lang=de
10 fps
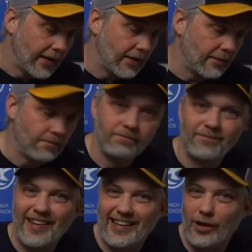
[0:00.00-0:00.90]
Ähm,
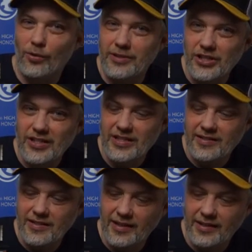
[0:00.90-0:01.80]
ich glaube nicht, dass
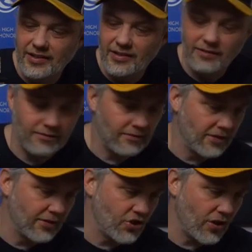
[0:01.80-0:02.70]
die an ihren
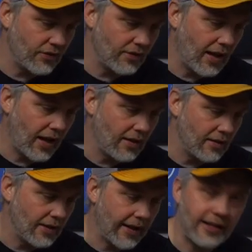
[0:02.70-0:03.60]
äh, Geschäften
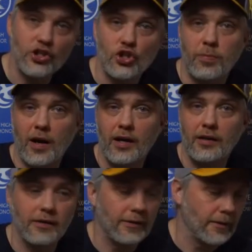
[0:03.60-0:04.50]

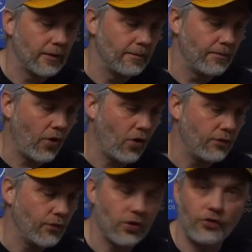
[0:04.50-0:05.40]
englischsprachige ähm,
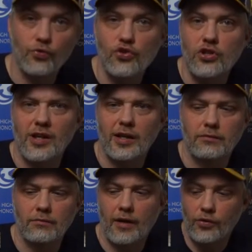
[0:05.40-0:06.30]
Offen- oder Zuschilder
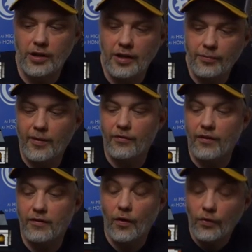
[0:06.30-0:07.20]
hatten. Also gehe ich jetzt mal ins
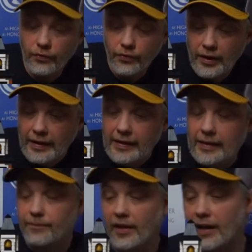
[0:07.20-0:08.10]
Fest auf.
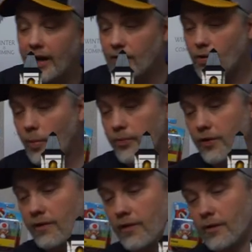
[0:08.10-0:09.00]
Keine Ahnung, ob es
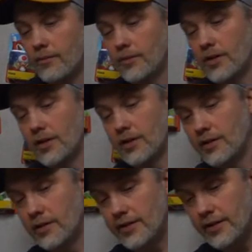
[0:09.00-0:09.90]
jetzt im
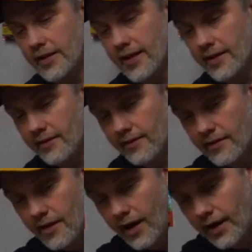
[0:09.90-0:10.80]
äh, Lied Lands hier